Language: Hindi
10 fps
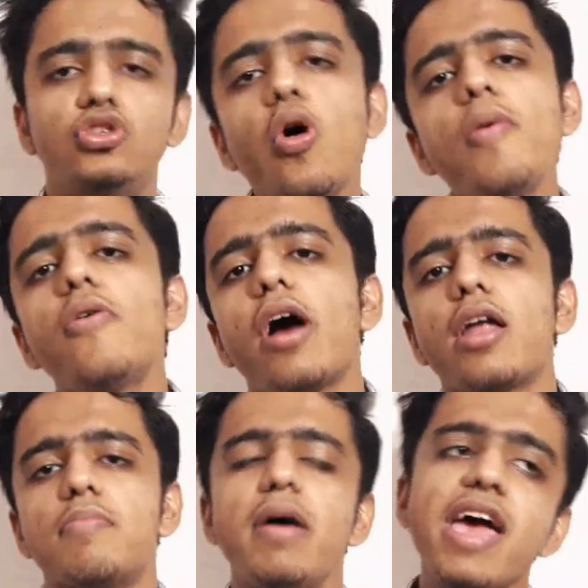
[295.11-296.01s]
तो भी हो यार
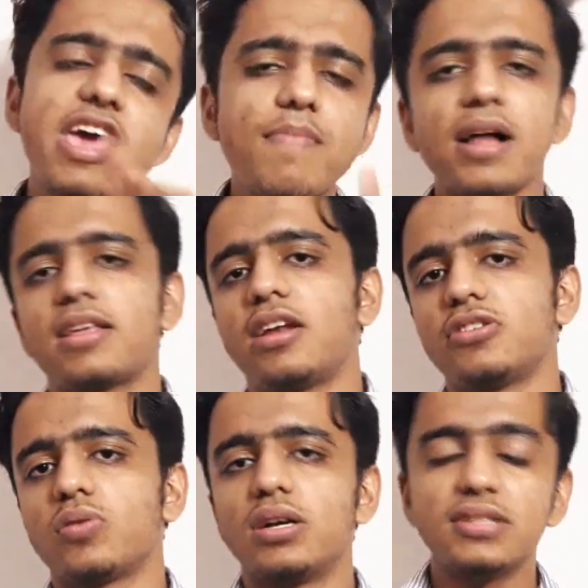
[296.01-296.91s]
मैं एक बात कहना
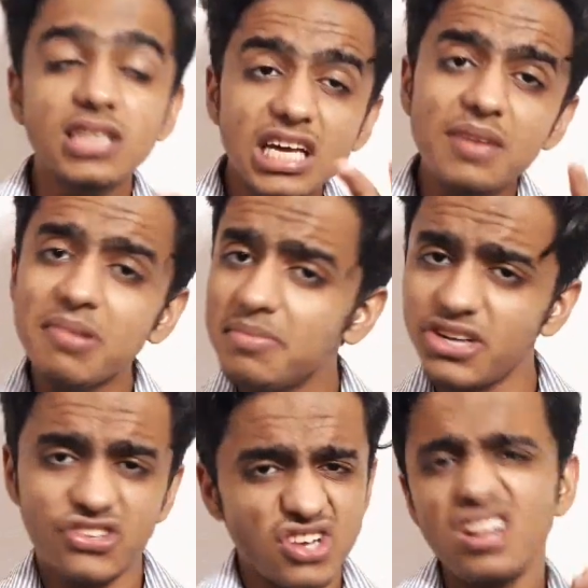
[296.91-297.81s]
चाहूँगा जिंदगी में हमेशा
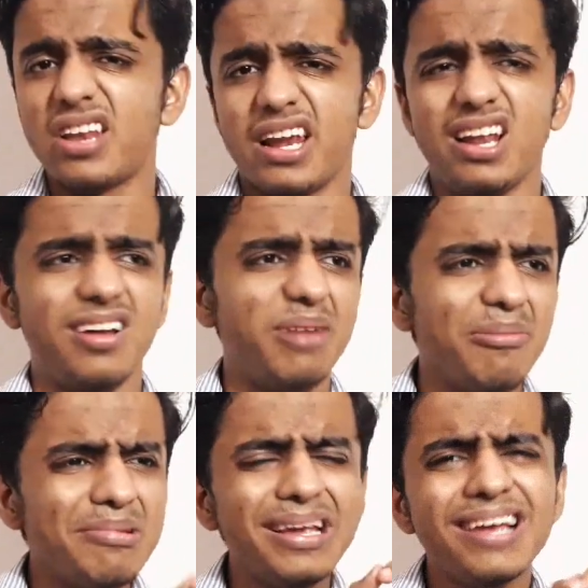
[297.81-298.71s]
चिल रहना
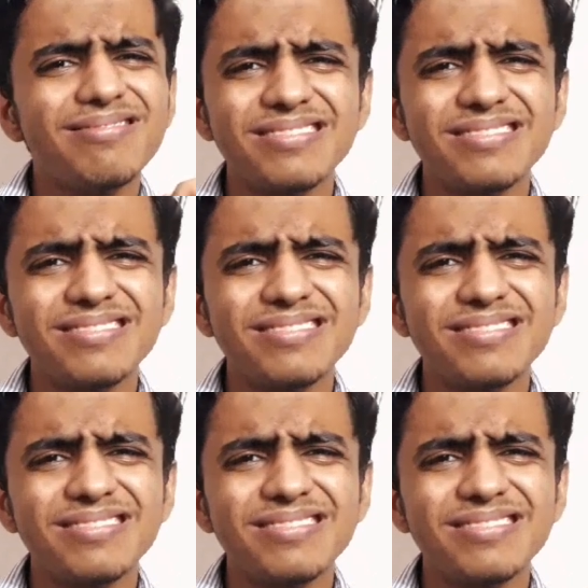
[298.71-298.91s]
मतलब ये